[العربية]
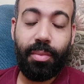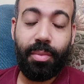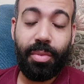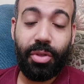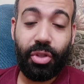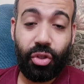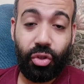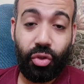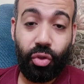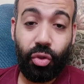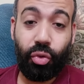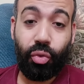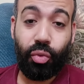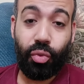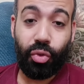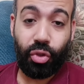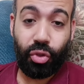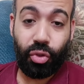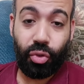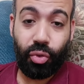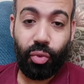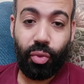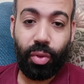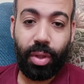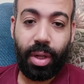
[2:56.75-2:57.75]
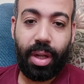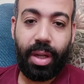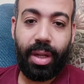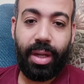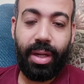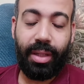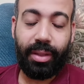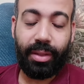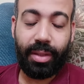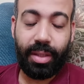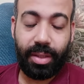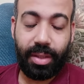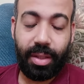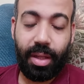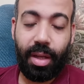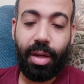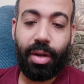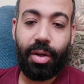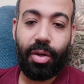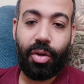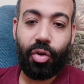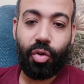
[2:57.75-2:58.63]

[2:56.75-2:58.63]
بالصوت والصوره اعتذار